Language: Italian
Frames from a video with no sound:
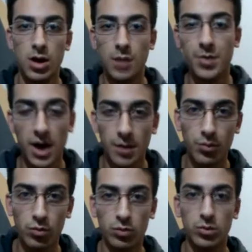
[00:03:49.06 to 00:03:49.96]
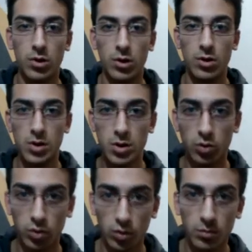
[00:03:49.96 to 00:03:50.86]
e per l'appunto
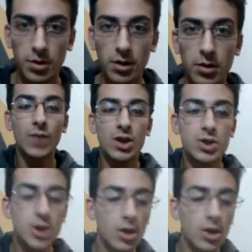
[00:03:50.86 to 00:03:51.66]
YouTube, si